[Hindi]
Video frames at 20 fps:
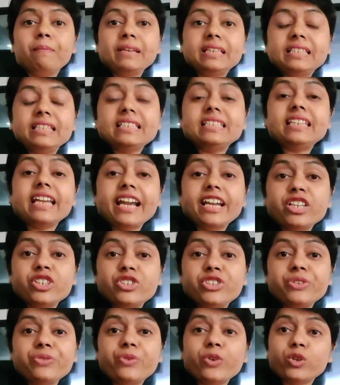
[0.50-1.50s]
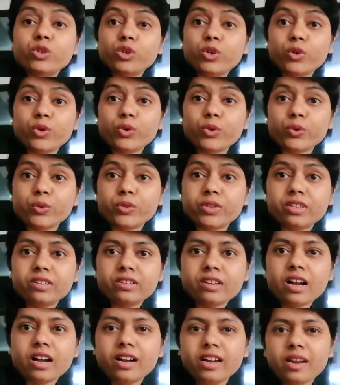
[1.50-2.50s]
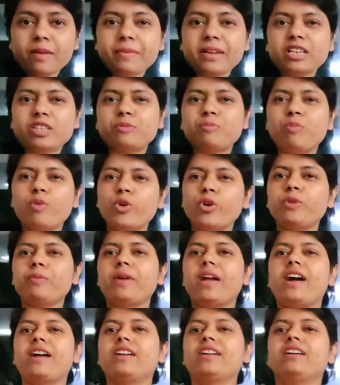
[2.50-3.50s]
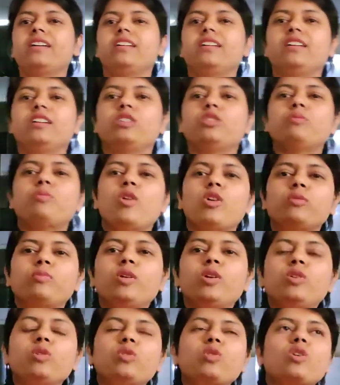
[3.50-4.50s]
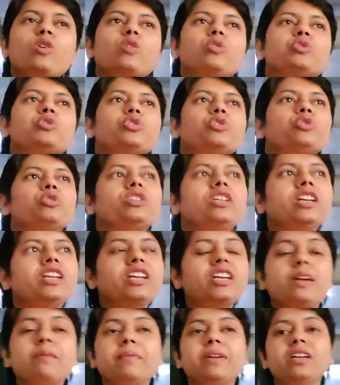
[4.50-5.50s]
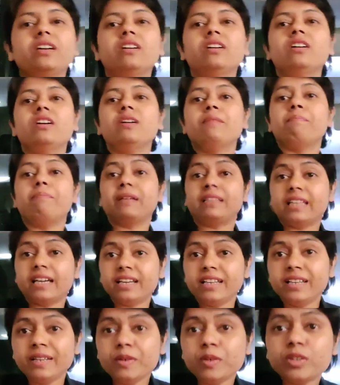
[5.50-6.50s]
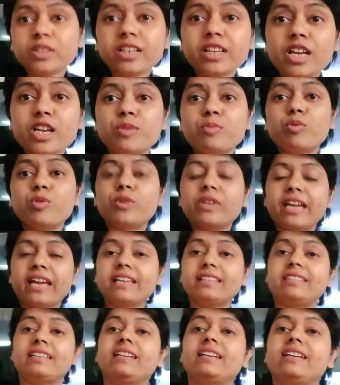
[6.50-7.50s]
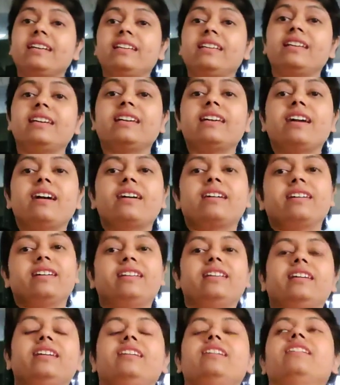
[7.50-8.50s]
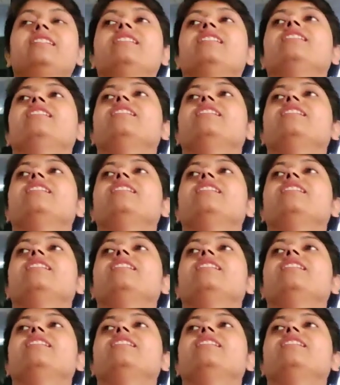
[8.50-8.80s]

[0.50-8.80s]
बिज़नेस स्ट्रैटेजी फॉर द ग्रोथ अगर हमें एक्सपोर्ट में आना है तो बहुत बार लोगों को क्वेश्चन होता है ना कि हमें पता ही नहीं होता कि एक्सपोर्ट कैसे करें क्या करें